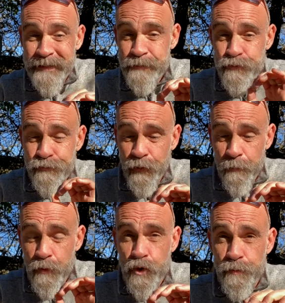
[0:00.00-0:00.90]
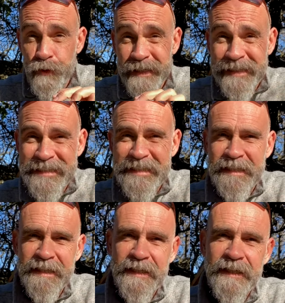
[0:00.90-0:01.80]
est souvent beaucoup plus
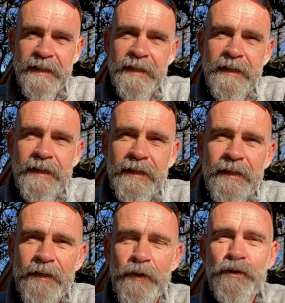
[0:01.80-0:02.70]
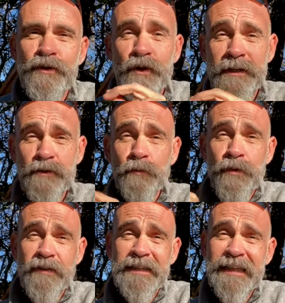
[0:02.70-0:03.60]
critique que ce que les autres
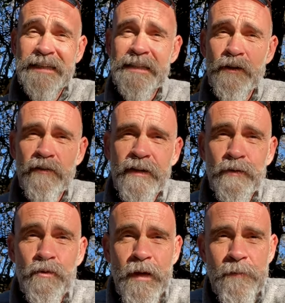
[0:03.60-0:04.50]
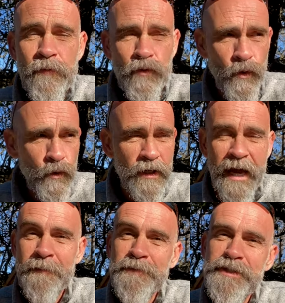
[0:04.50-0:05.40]
peuvent être critiques envers nous-mêmes. Donc,
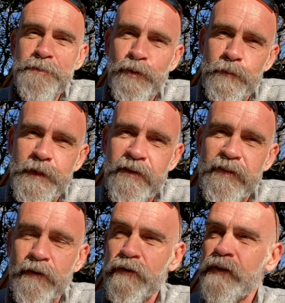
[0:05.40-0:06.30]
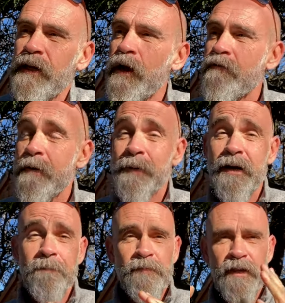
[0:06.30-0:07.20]
un petit peu de bienveillance. Et là, on va
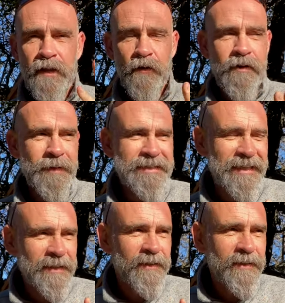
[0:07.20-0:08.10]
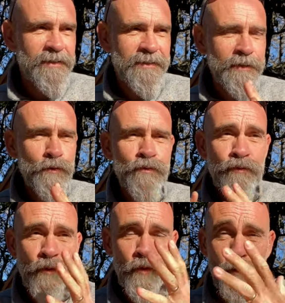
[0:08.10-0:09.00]
pas on va pas s'attarder. Si tu
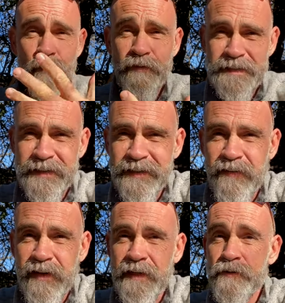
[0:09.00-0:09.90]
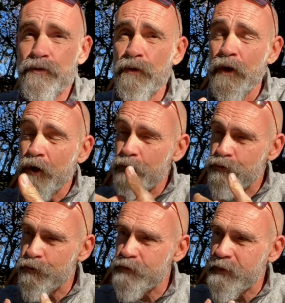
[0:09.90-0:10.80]
veux qu'on fasse un travail là-dessus,
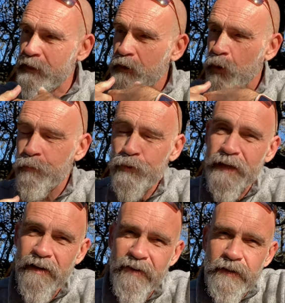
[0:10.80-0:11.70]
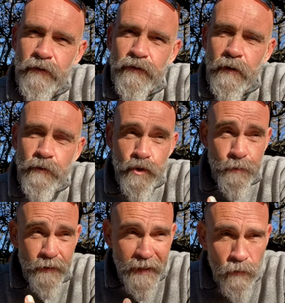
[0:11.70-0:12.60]
tu le sais, on peut travailler ensemble, je
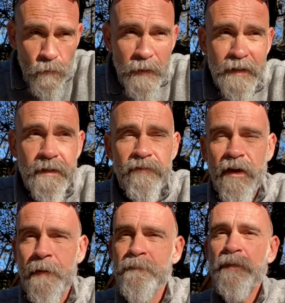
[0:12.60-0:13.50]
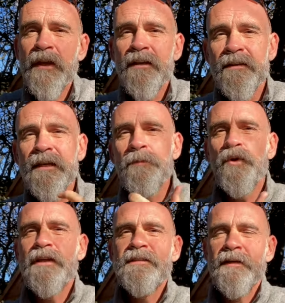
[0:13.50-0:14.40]
peux t'accompagner vers
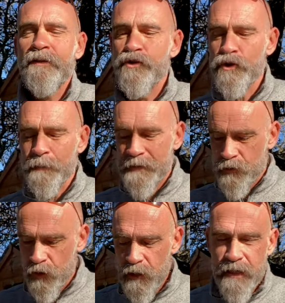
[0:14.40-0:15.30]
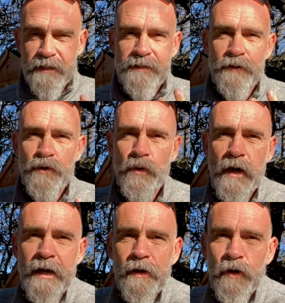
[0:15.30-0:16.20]
débloquer certaines choses. Parce que si tu as
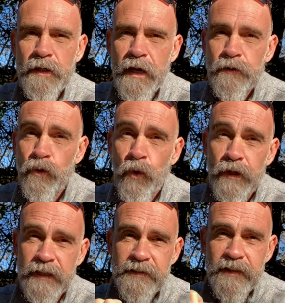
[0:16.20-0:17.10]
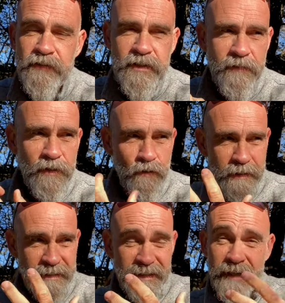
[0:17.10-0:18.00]
un regard trop critique vis-à-vis de toi,
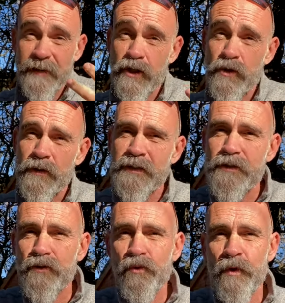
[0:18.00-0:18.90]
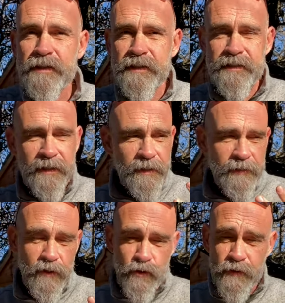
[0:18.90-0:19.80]
c'est qu'il y a des choses qui sont coincées, c'est qu'il y a
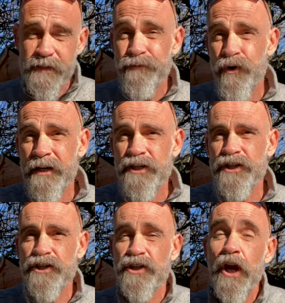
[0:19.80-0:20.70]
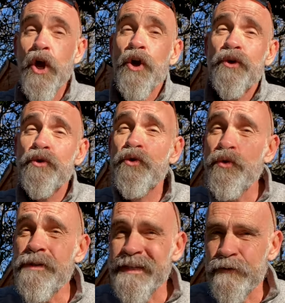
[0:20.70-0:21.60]
des choses qu'il faut aller chercher.
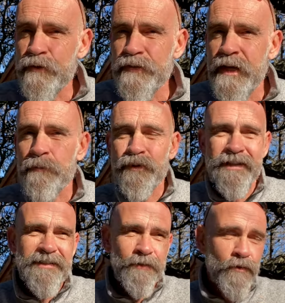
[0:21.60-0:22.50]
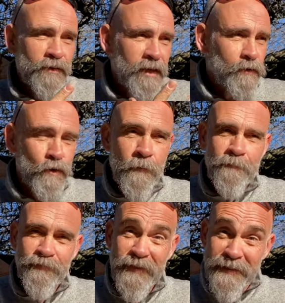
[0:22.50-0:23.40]
D'où ça te vient Peut-être ça te vient de
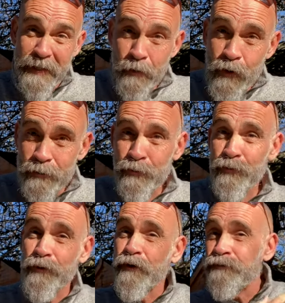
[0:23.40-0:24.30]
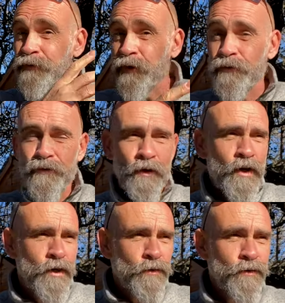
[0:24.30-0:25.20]
très loin, de ton enfance, de,
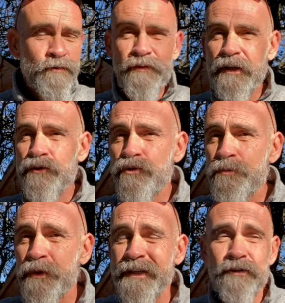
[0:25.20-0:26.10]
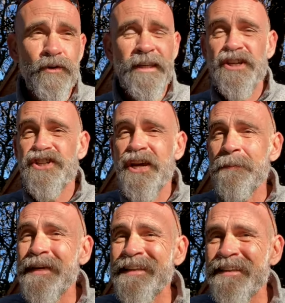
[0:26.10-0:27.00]
de vécu peut-être que tu n'as
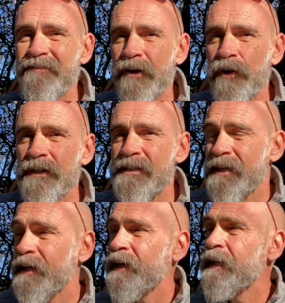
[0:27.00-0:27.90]
jamais été valorisé